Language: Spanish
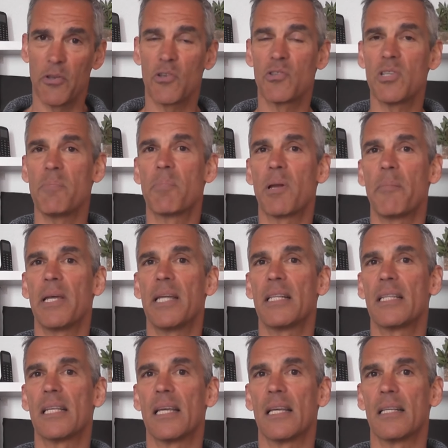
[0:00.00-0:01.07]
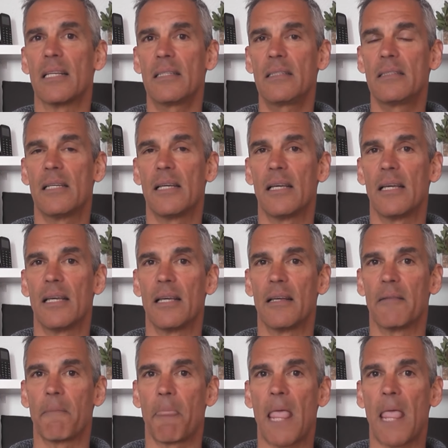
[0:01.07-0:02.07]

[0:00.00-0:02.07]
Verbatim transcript: ellos simplemente eh,